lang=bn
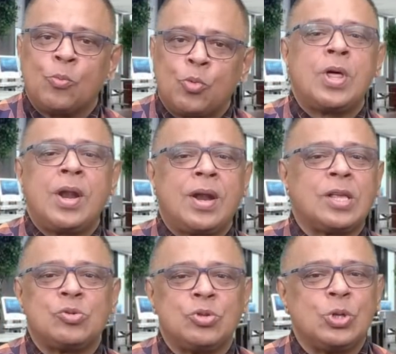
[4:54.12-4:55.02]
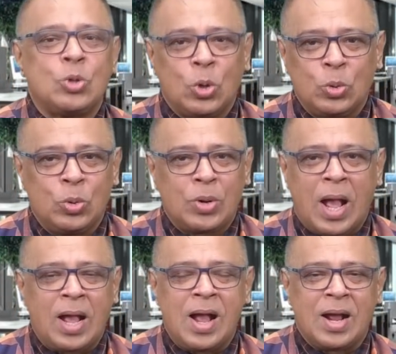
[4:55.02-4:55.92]
প্রধান রাজনৈতিক দলগুলোর
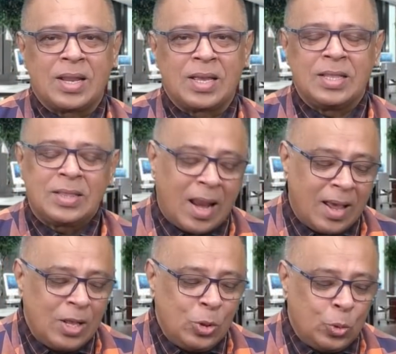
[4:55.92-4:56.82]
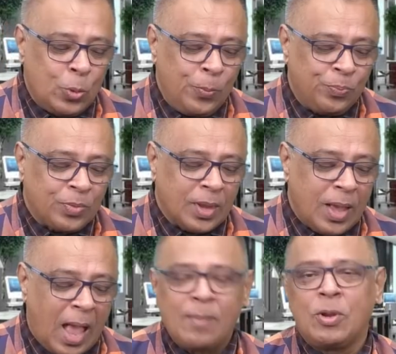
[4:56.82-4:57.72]
আকাঙ্ক্ষাটাকে তারা কিন্তু
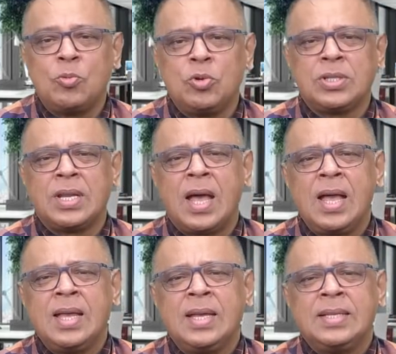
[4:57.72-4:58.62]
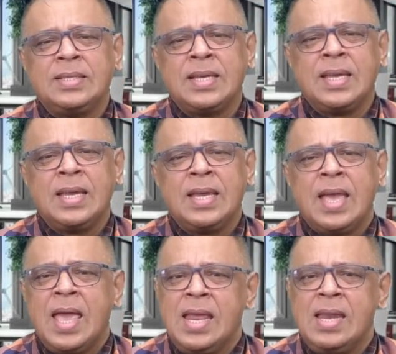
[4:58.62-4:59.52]
একবারও বলছে না যে
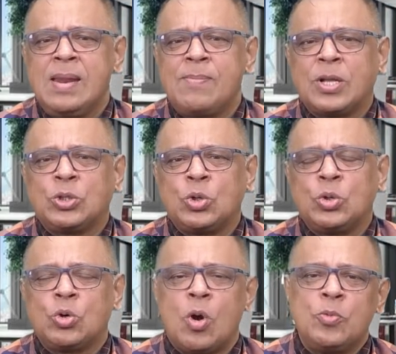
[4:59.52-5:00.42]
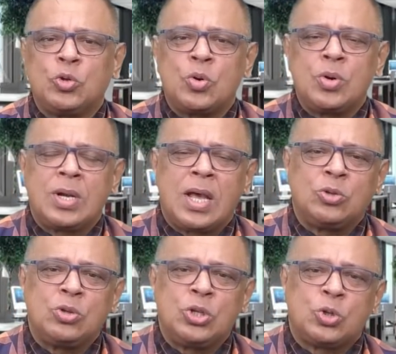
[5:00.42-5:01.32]
এই নির্বাচন কমিশনটা
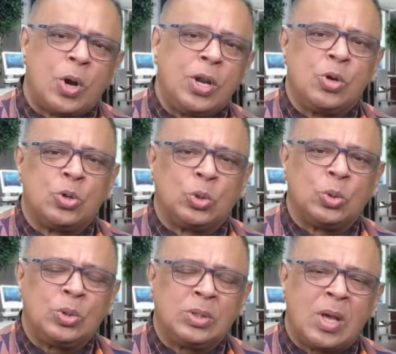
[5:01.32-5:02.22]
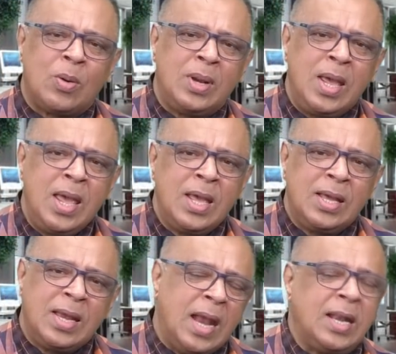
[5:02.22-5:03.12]
যদি সঠিক হতো তাহলে
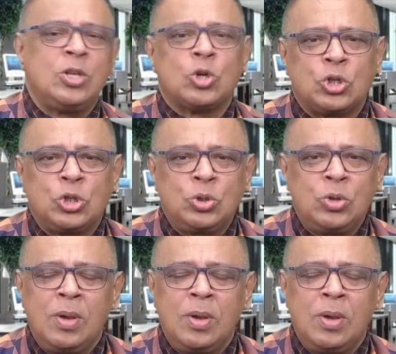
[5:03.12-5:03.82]
এটাই যথেষ্ট